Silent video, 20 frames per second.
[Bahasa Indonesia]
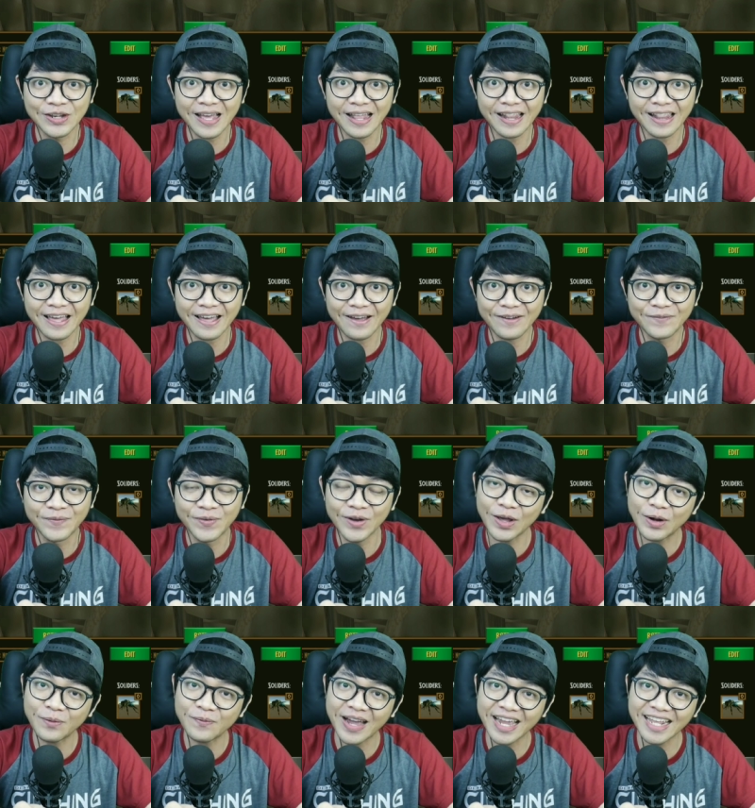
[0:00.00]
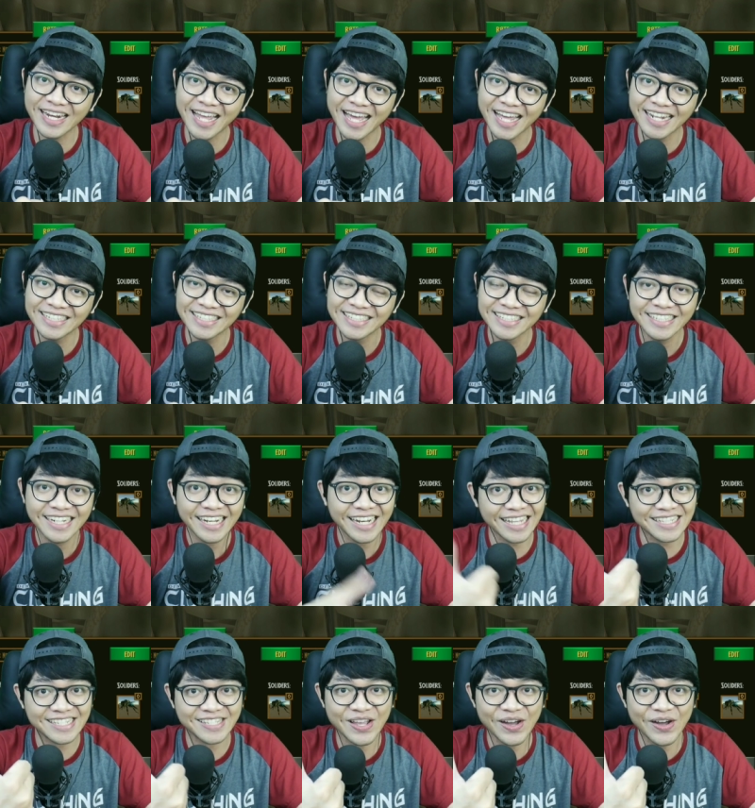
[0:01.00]
dalam permainan
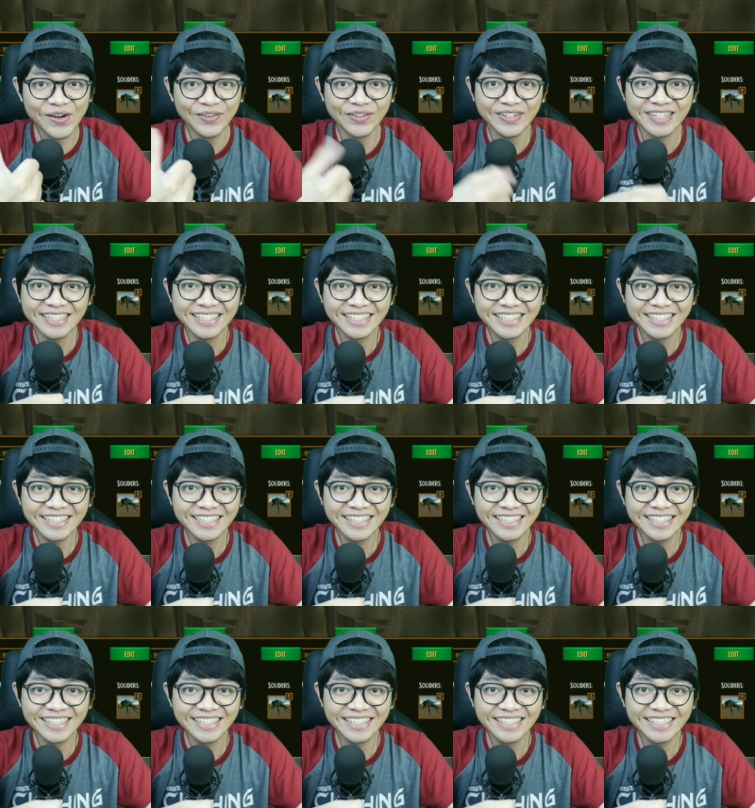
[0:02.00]
Let's go